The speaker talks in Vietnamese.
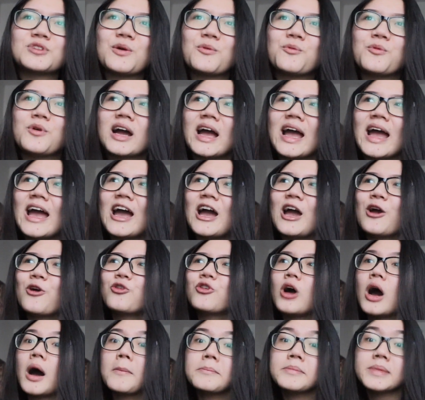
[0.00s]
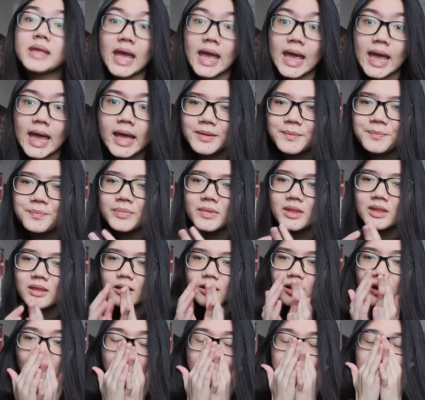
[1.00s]
quần áo rồi âm nhạc
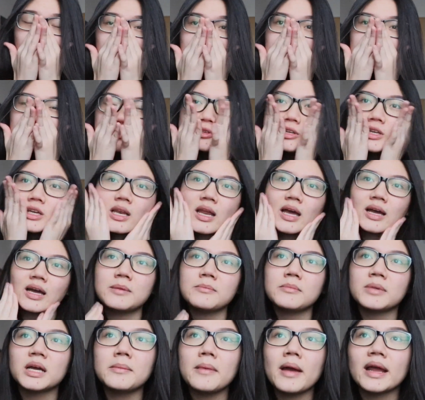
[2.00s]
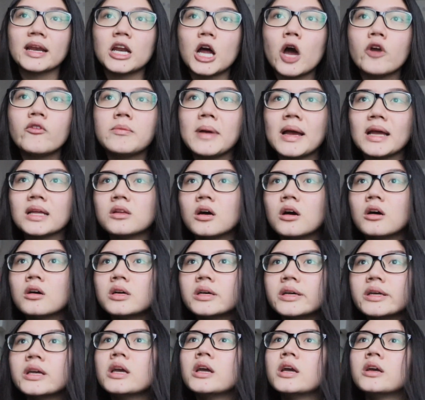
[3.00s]
những cái đương nhiên là khi mà các bạn nói về bản thân
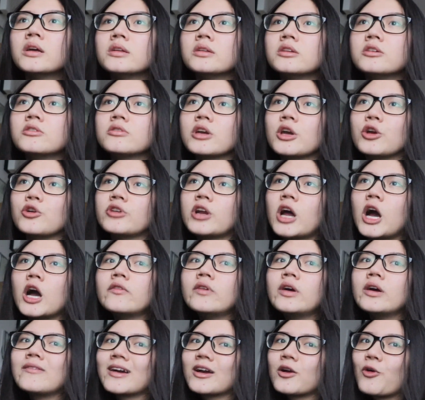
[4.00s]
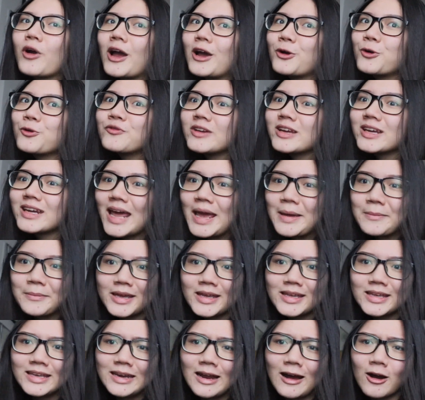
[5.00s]
ấy như kiểu nói về văn hóa của Việt Nam
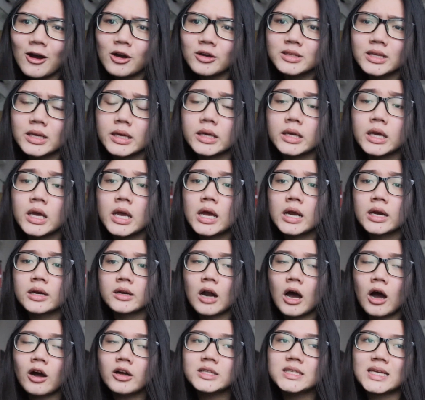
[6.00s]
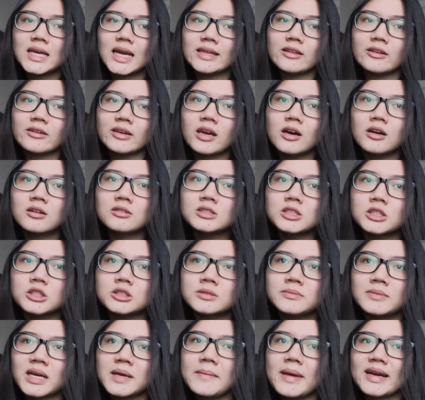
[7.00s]
hay gì đó thì đó chỉ là những cái ấn
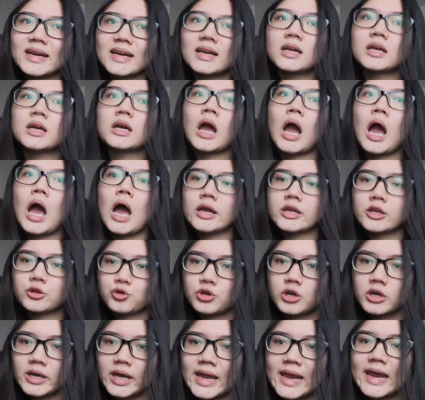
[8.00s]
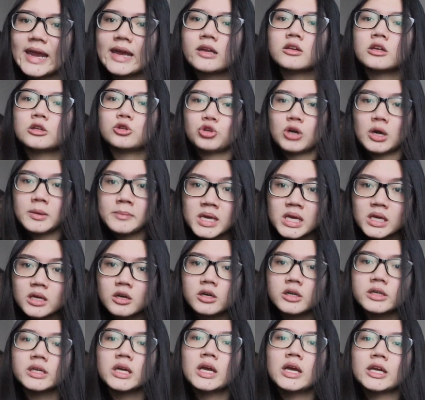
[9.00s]
tượng mà các bạn đang kể cho tụi nó nghe để tụi nó biết
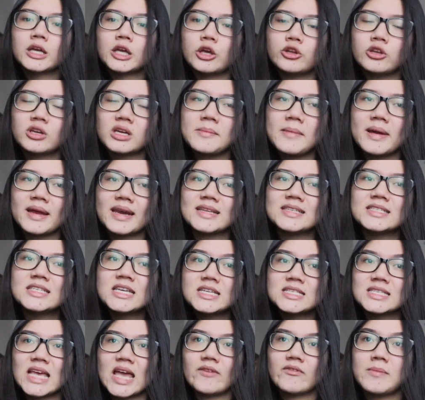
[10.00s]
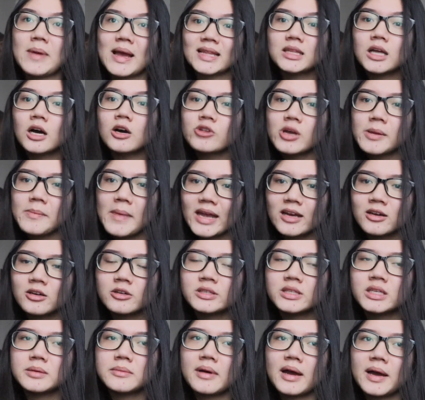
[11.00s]
thôi kiểu như các bạn đang chia sẻ về bản thân các bạn
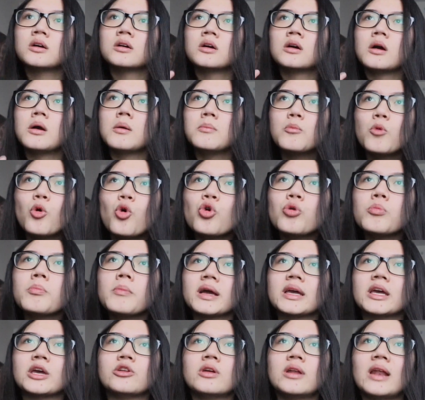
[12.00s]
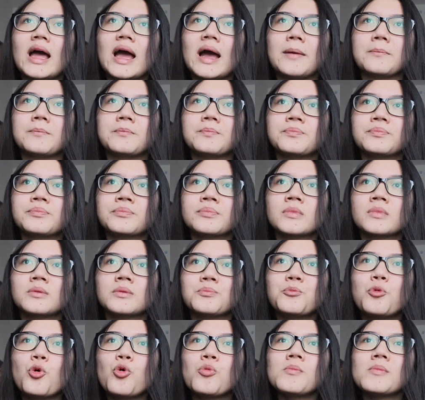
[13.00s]
thôi nhưng mà muốn mà kiểu như làm
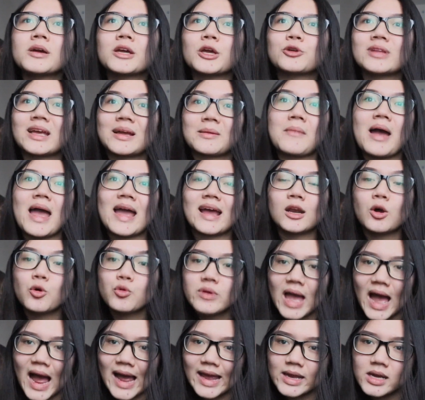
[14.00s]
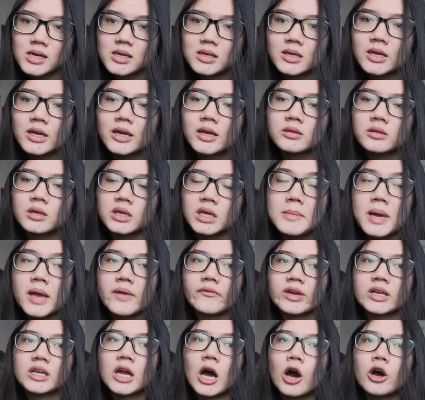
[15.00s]
muốn mà kiểu thành bạn lâu dài á thì các
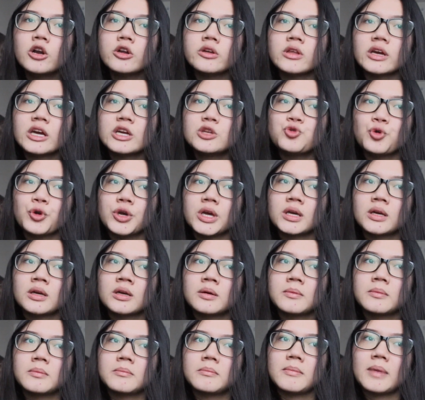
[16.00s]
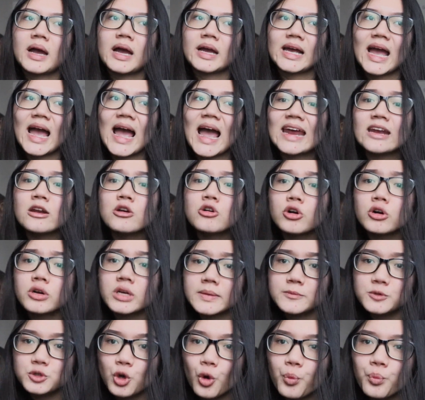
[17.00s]
bạn phải nói được những cái chuyện mà cả hai đứa có
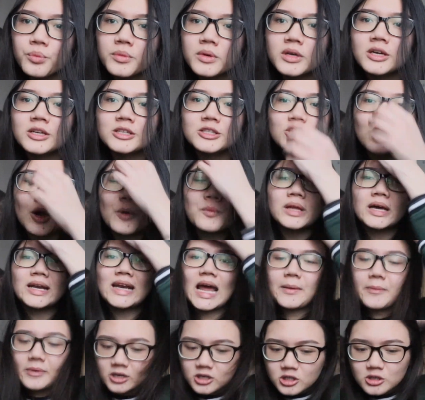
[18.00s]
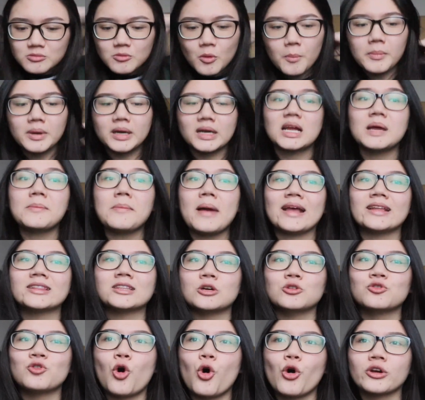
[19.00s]
điểm chung chứ không thể nào mà cứ một mình các bạn
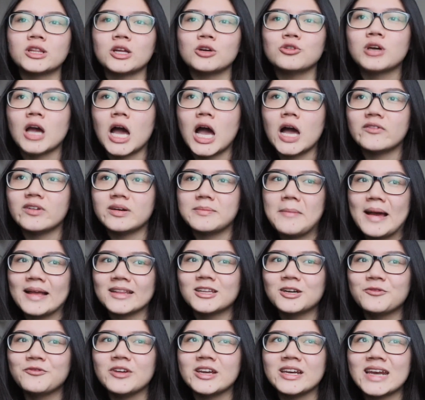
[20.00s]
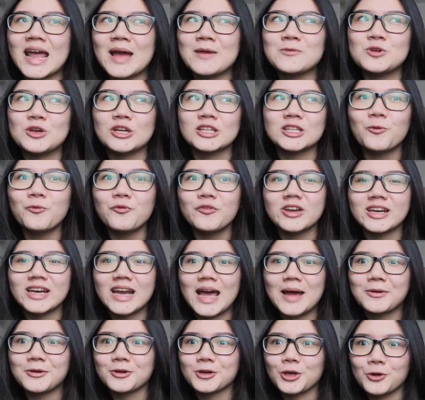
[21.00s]
tự ngồi tự kể về bản thân Việt Nam truyền thống Việt
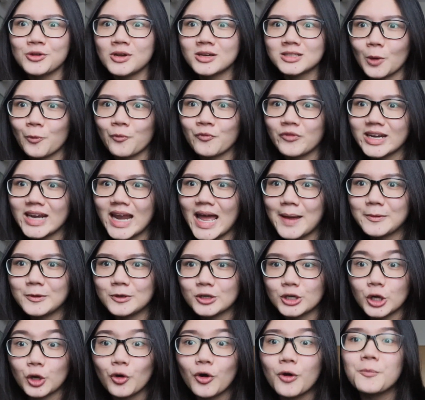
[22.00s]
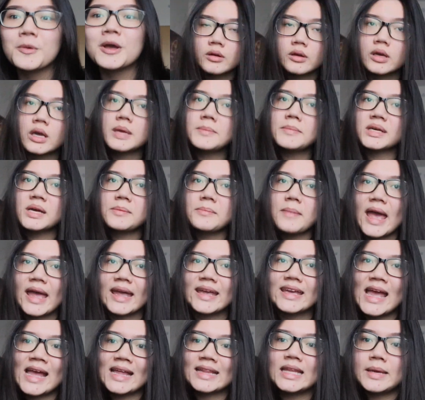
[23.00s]
Nam rồi kiểu dân tộc Việt Nam được hiểu không khi mà các
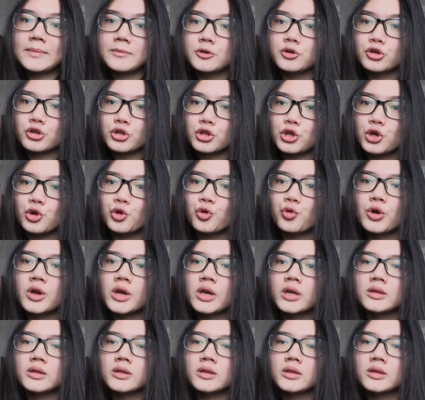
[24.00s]
bạn càng tìm được nhiều